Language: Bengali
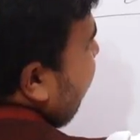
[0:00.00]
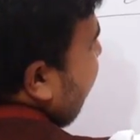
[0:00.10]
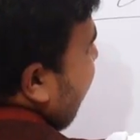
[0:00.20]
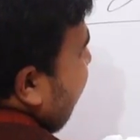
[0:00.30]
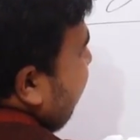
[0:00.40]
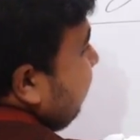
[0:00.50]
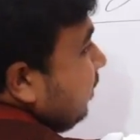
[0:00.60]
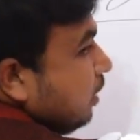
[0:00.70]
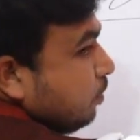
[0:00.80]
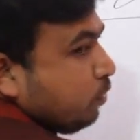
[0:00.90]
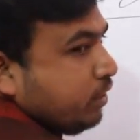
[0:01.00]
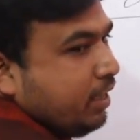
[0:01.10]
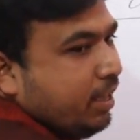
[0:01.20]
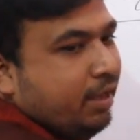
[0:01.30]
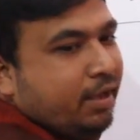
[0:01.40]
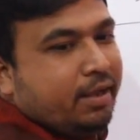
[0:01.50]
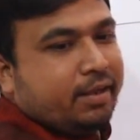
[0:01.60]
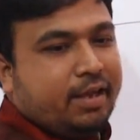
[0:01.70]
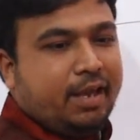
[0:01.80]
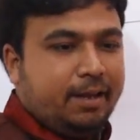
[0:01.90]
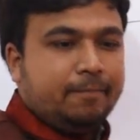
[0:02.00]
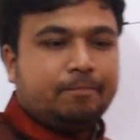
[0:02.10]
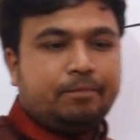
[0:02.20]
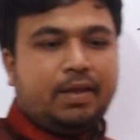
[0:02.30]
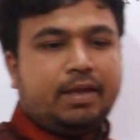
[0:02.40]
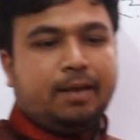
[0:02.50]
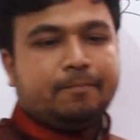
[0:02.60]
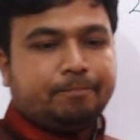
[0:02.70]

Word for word: রে দ্বিতীয় বিভক্তি কি কে রে নাকি